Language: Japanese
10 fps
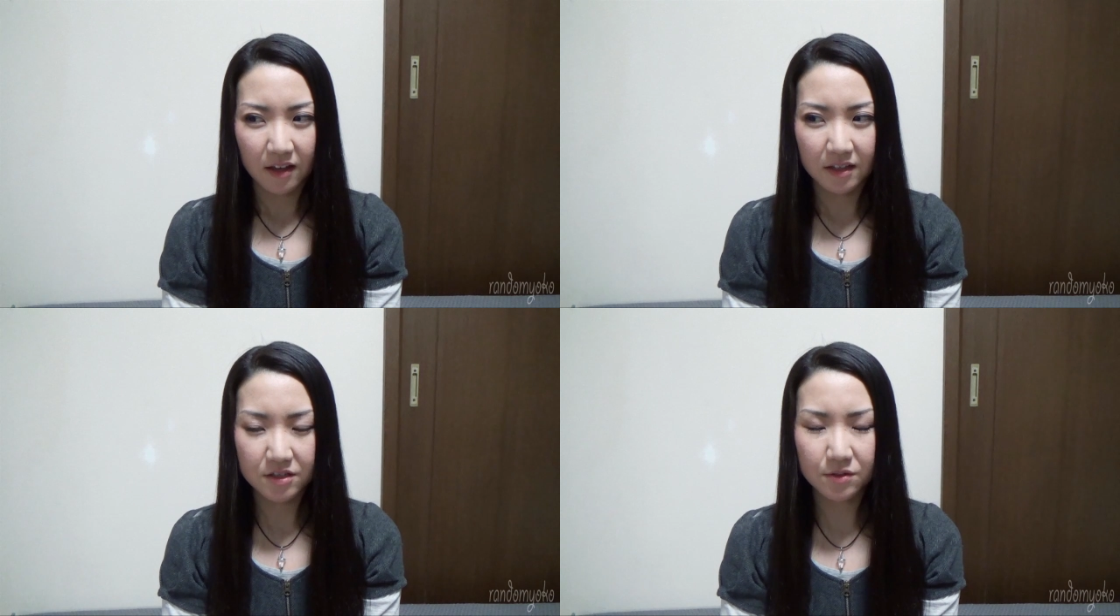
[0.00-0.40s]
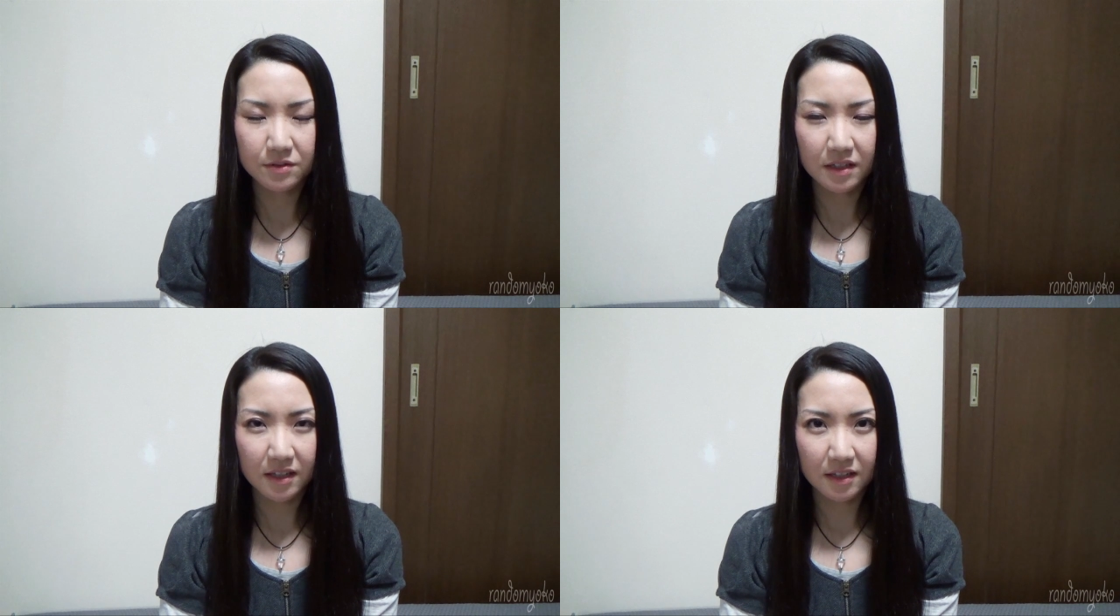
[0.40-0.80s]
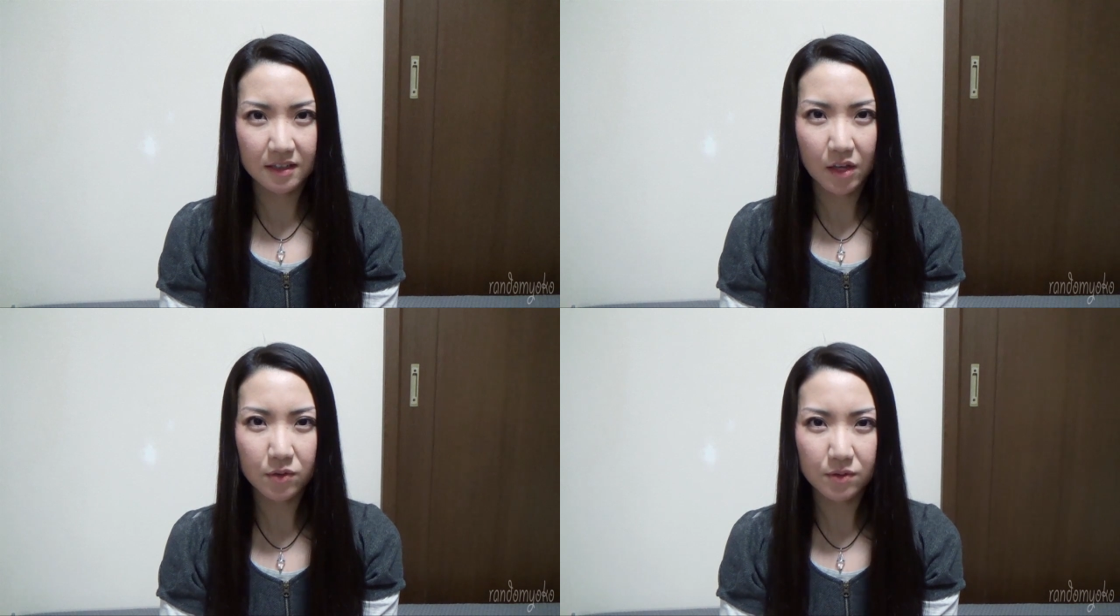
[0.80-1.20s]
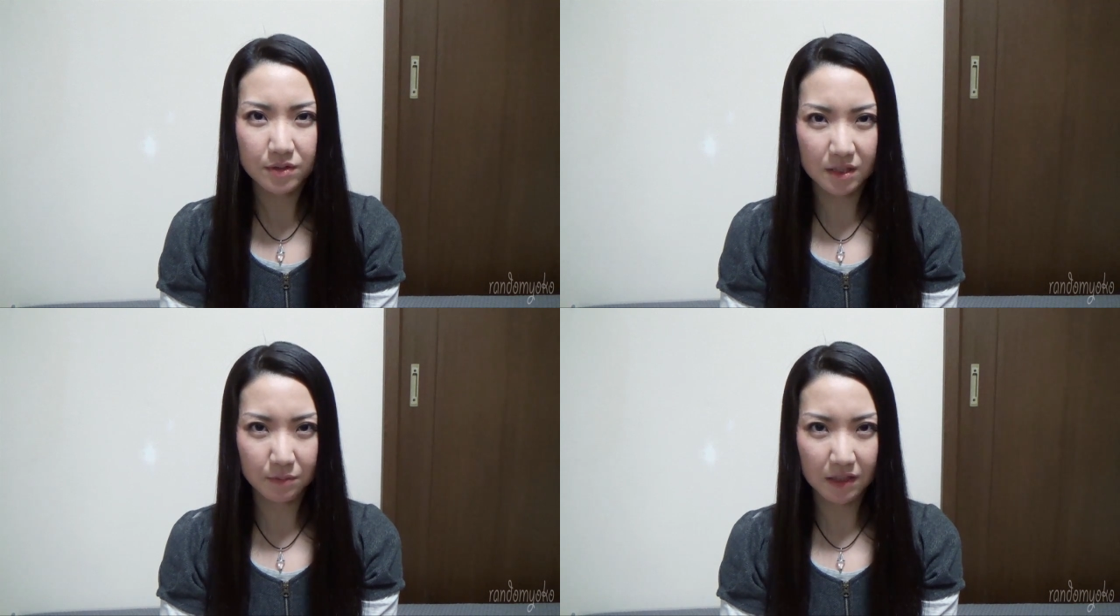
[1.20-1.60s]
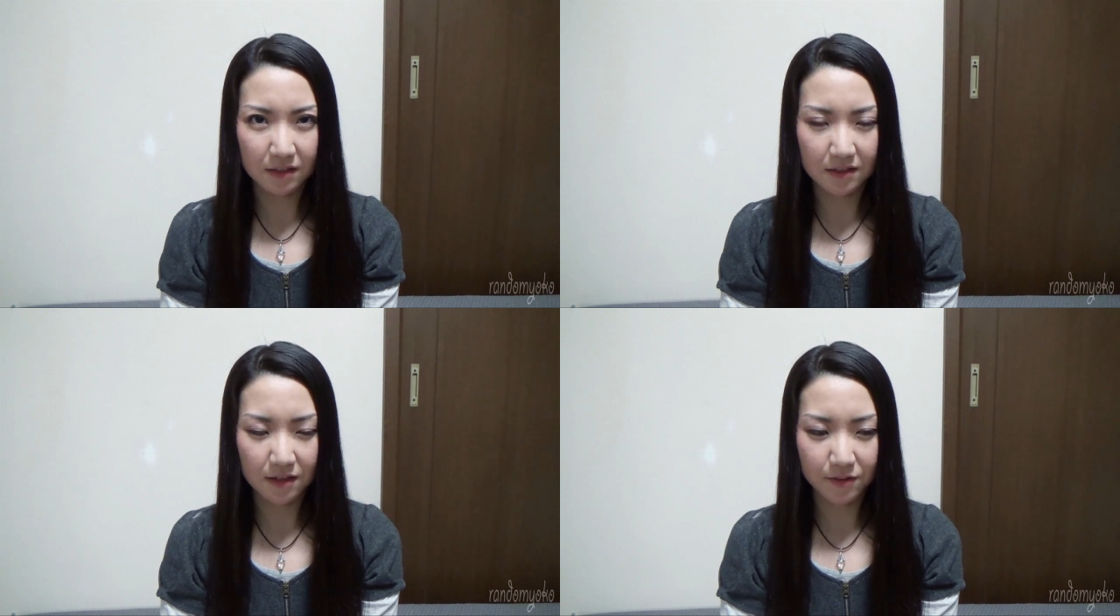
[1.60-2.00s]
非常に楽し
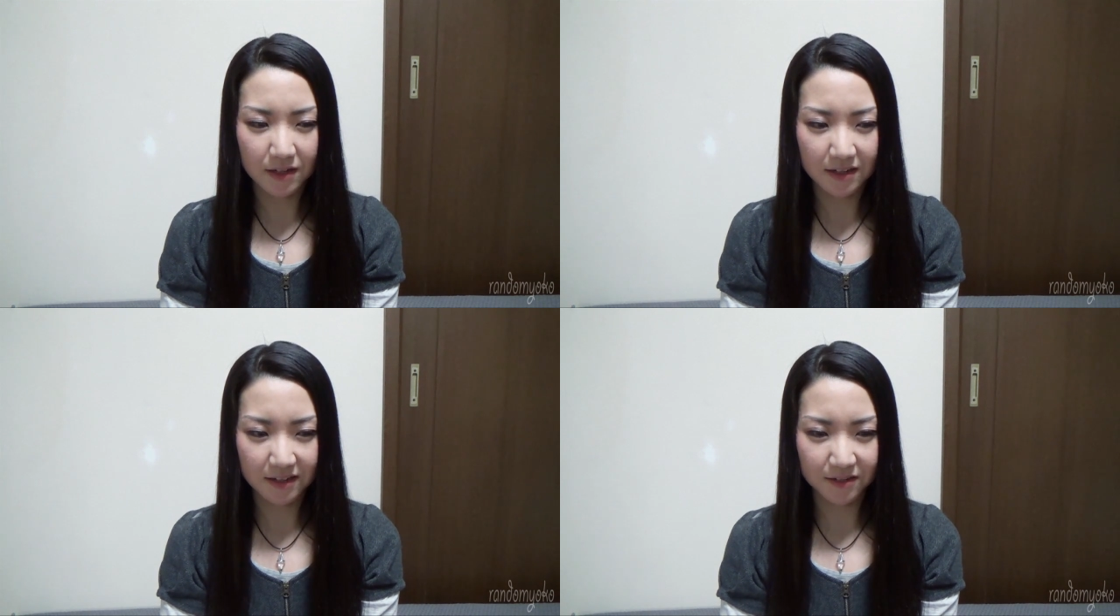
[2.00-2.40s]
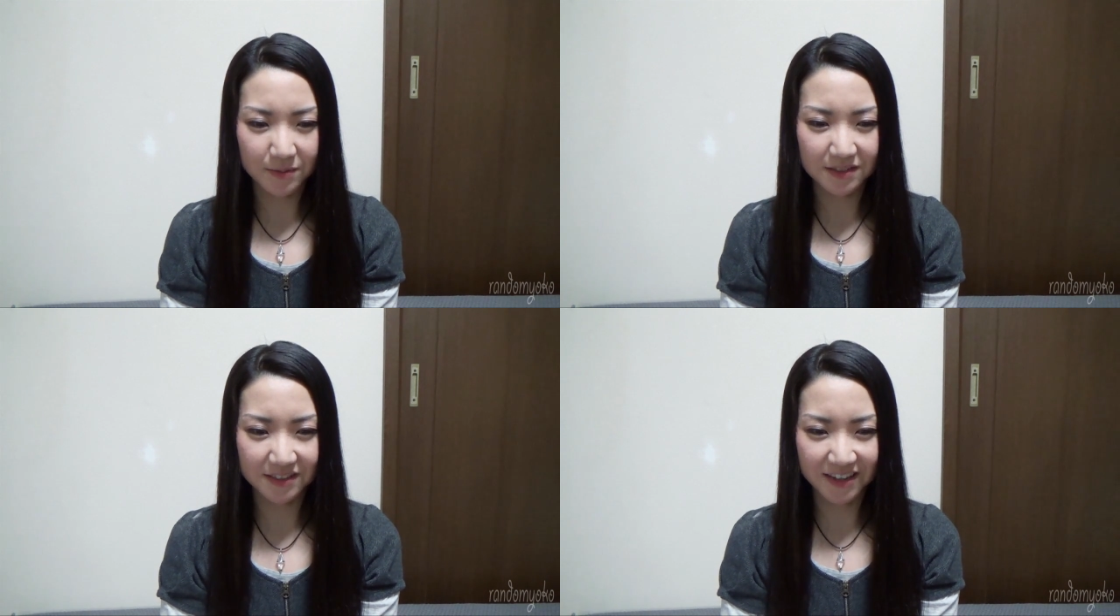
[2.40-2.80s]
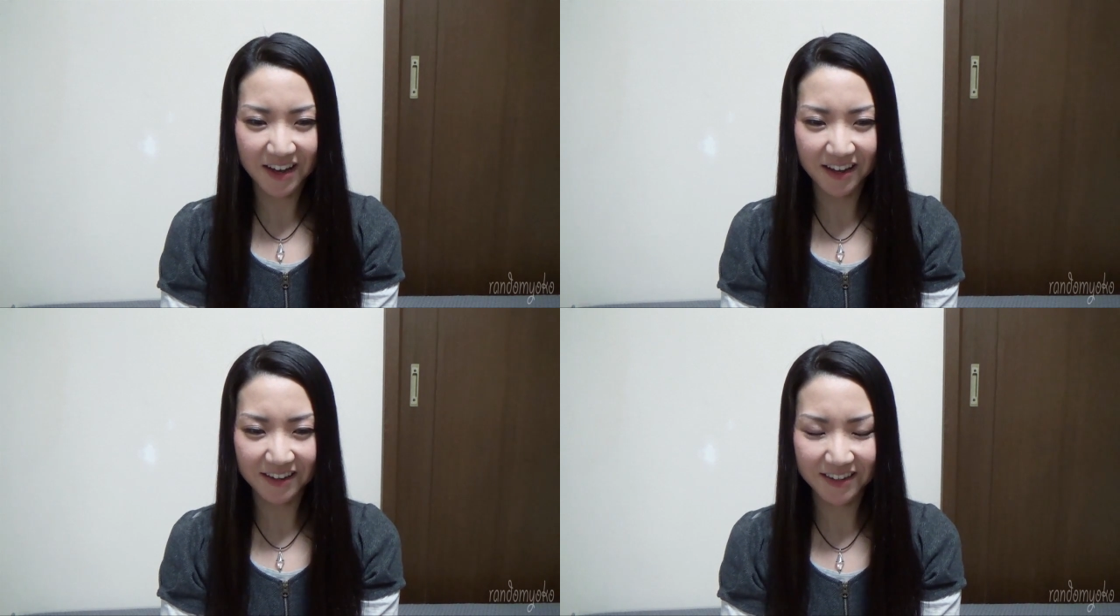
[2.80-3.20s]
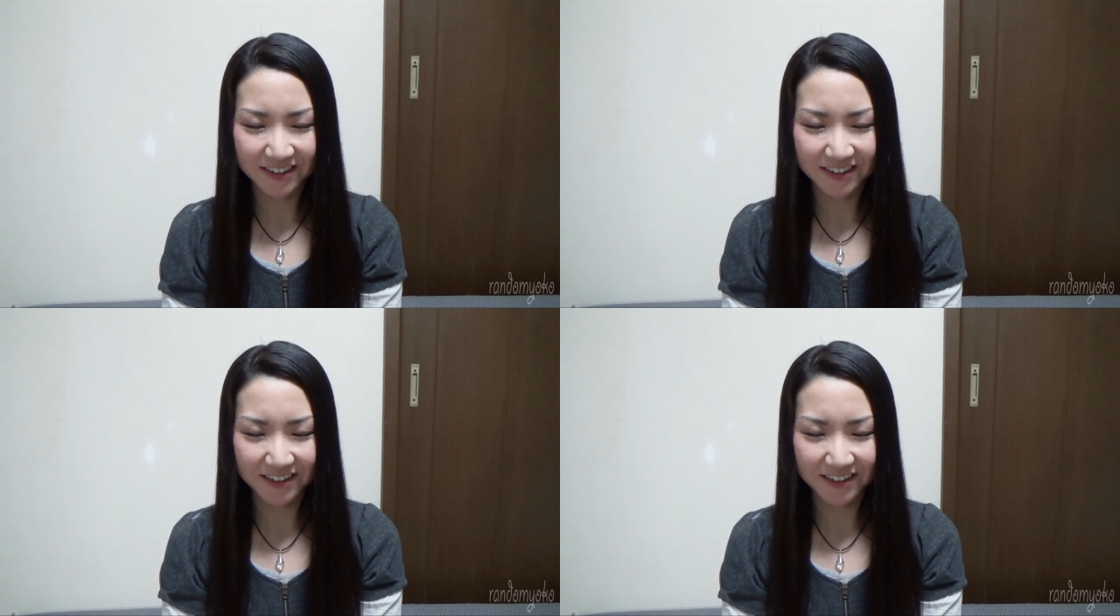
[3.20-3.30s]
みではありますが、